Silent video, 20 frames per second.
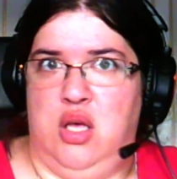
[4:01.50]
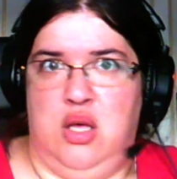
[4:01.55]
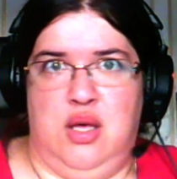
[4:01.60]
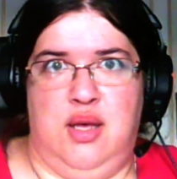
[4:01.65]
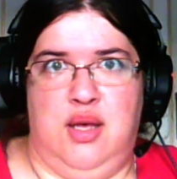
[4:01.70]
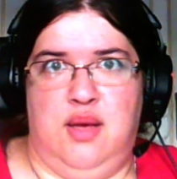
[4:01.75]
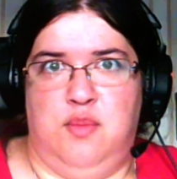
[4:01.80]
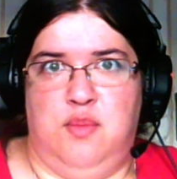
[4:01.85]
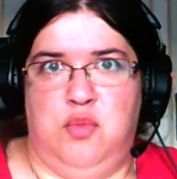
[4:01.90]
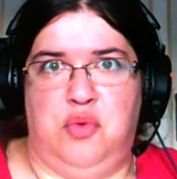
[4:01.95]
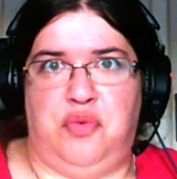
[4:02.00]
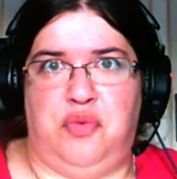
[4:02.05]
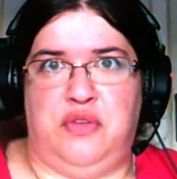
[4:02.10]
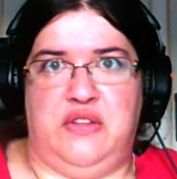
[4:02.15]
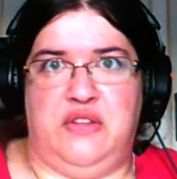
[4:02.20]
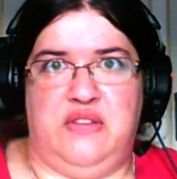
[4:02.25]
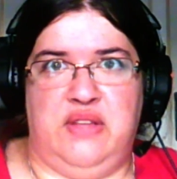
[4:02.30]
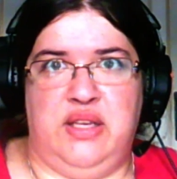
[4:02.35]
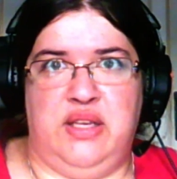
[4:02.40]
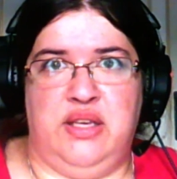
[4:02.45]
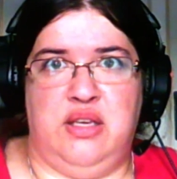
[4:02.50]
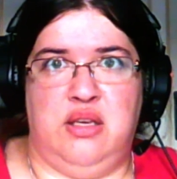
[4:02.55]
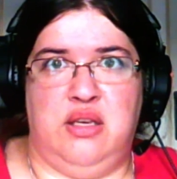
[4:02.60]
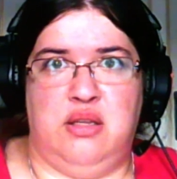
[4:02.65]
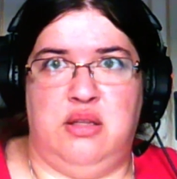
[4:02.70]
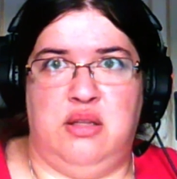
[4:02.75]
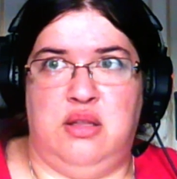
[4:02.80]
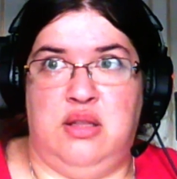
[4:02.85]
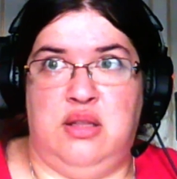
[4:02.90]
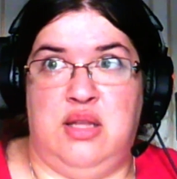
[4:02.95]
mon physique
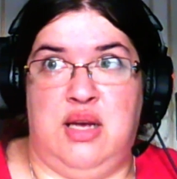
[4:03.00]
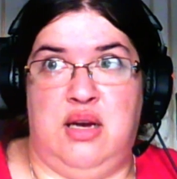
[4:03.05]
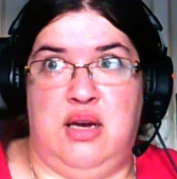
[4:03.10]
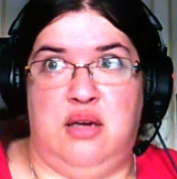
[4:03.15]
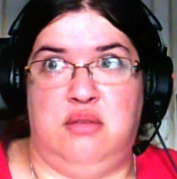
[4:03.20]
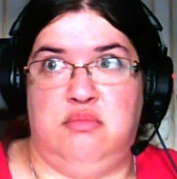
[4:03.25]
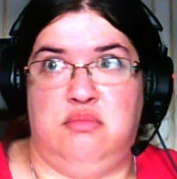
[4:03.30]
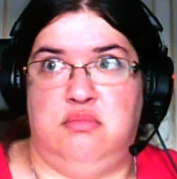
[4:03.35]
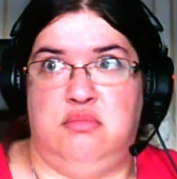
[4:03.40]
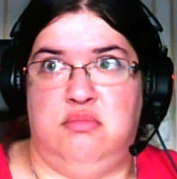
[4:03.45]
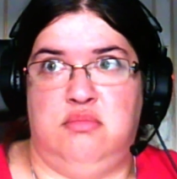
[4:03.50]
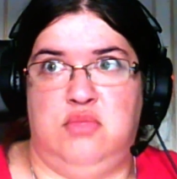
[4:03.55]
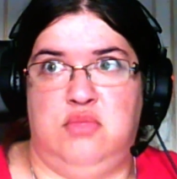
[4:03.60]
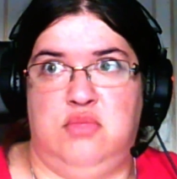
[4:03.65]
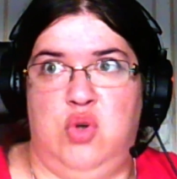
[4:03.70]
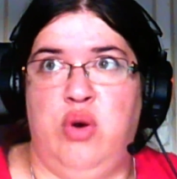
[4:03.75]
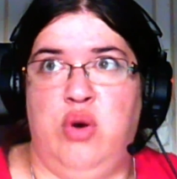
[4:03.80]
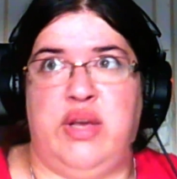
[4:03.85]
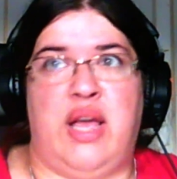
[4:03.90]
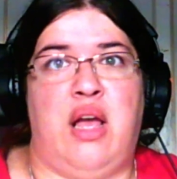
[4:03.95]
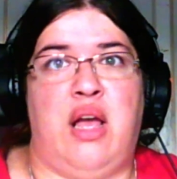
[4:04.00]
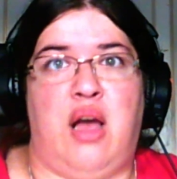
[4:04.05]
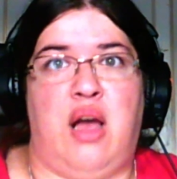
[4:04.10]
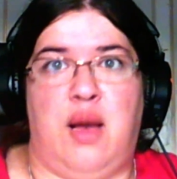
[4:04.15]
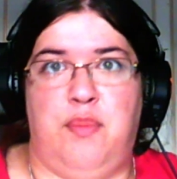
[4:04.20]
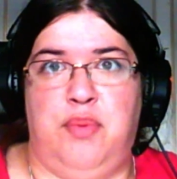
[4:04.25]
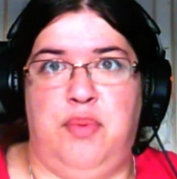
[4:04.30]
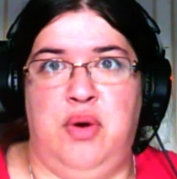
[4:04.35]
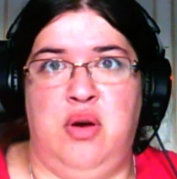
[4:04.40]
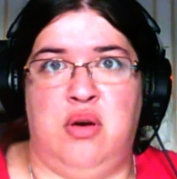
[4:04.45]
n'a aucun
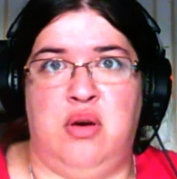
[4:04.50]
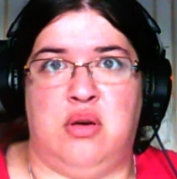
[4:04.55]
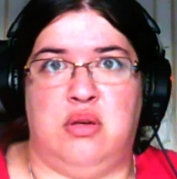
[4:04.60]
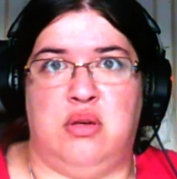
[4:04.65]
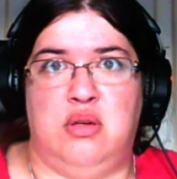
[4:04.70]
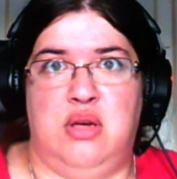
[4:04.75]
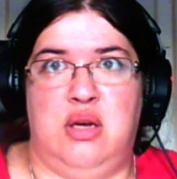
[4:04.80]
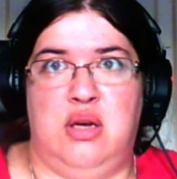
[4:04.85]
rapport,